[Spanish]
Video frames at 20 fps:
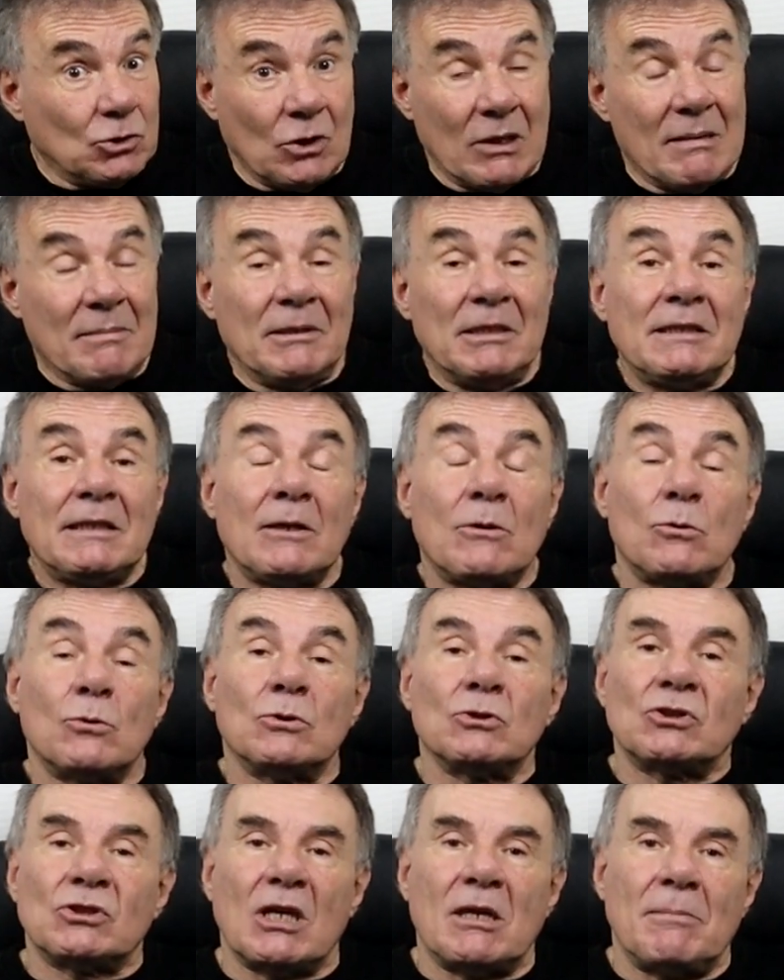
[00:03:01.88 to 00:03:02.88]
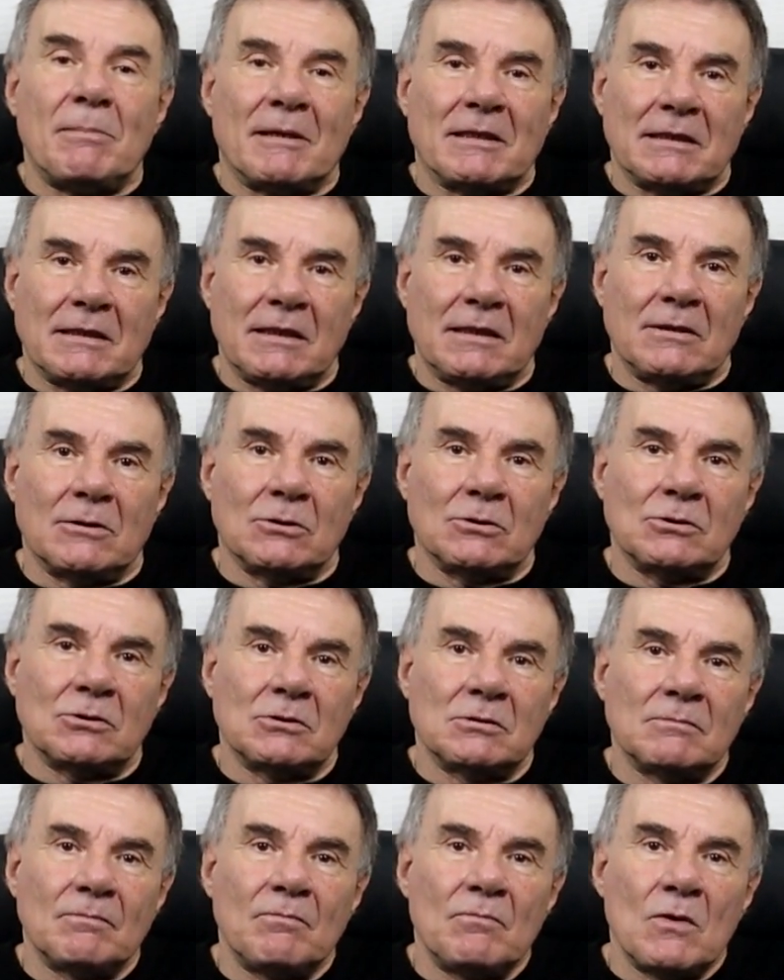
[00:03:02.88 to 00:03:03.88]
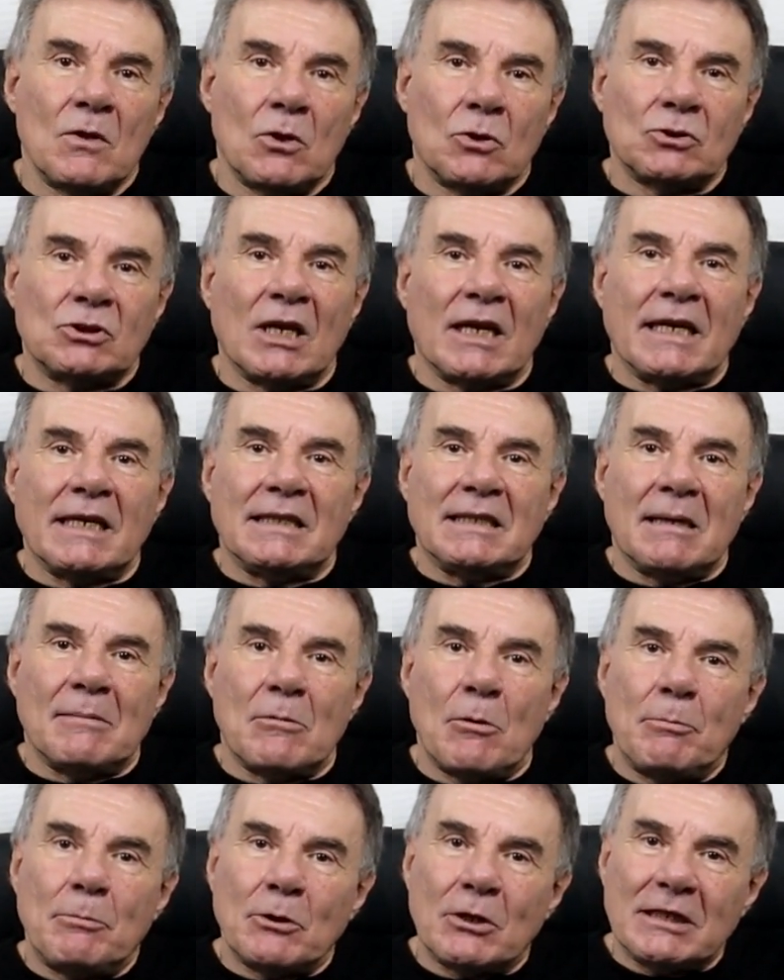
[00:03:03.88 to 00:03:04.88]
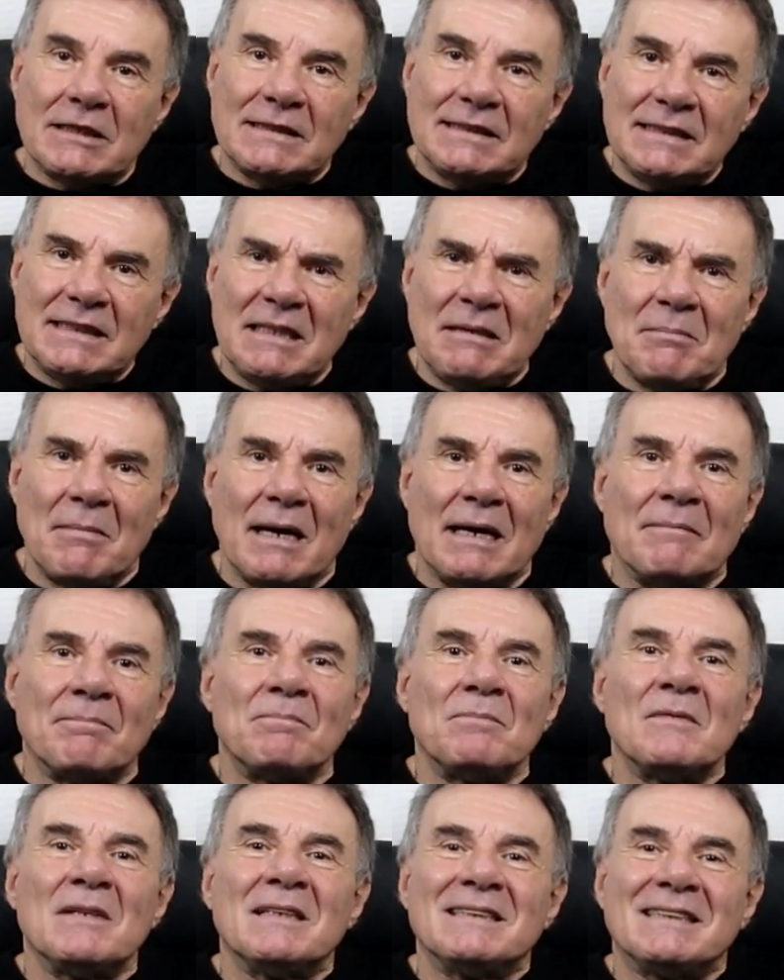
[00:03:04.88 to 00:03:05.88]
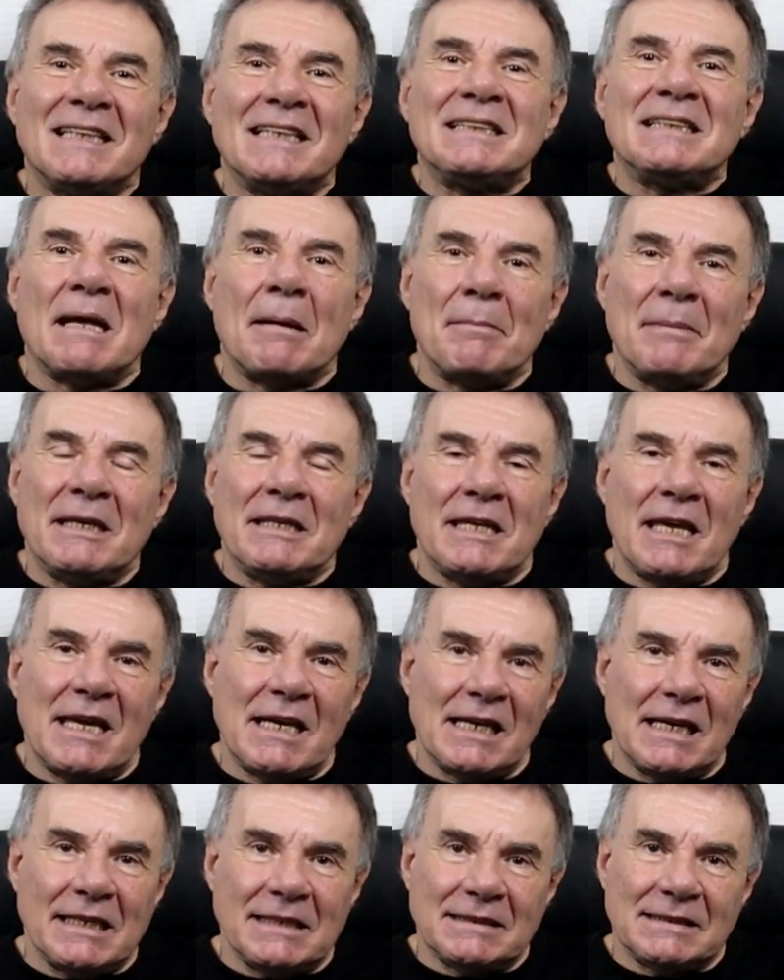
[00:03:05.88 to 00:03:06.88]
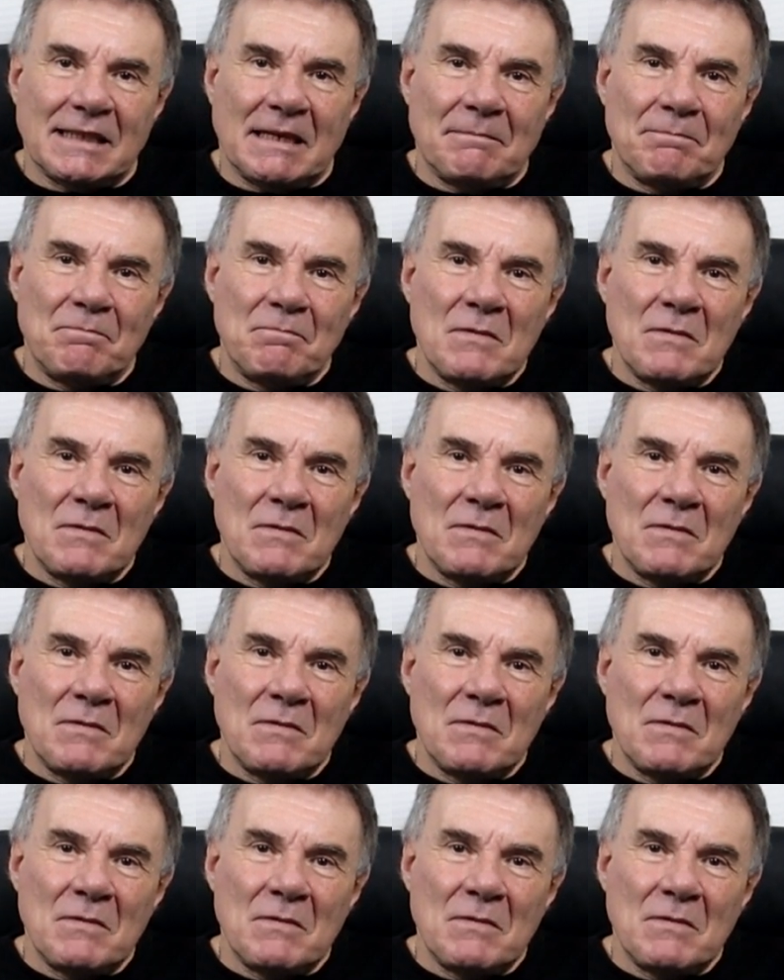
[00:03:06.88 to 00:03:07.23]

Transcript: solamente jugó 6 partidos. O sea que estamos por encima de esta media inglesa.